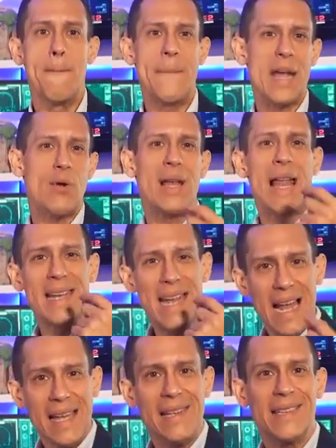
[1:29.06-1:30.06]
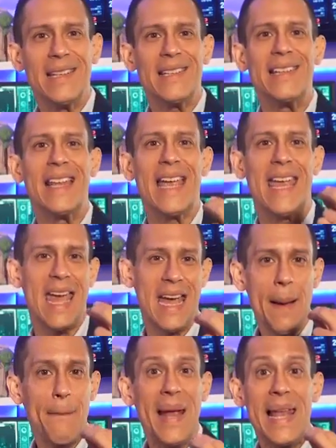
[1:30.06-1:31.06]
Pero el análisis de que
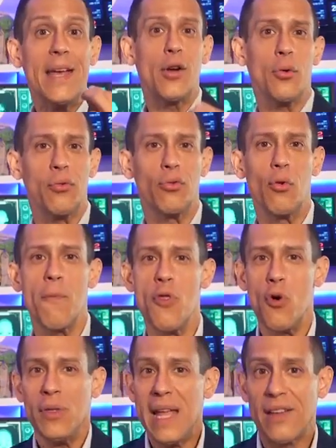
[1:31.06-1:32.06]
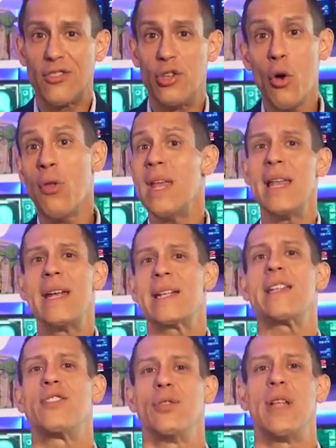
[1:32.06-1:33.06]
era peligroso no nació de la
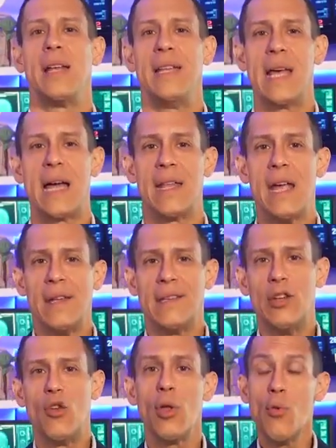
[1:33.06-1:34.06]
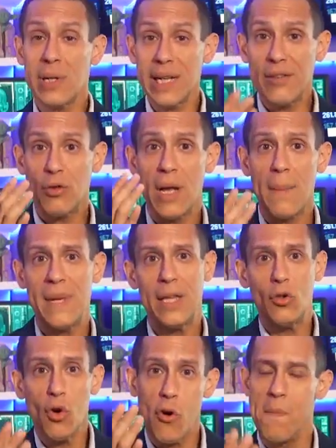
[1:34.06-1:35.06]
irracionalidad, sino de un
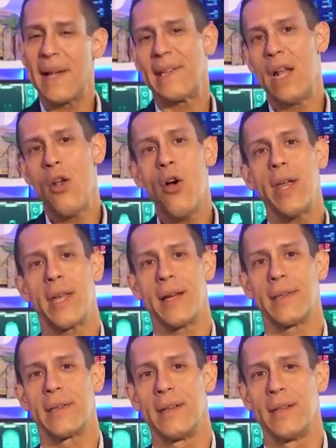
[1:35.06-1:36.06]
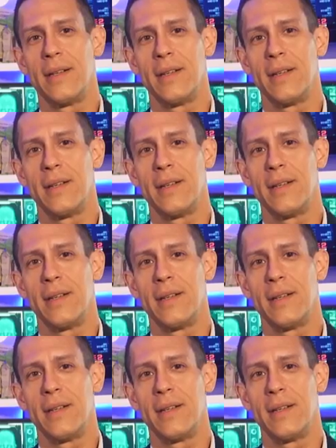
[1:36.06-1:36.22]
razonamiento con bases lógicas.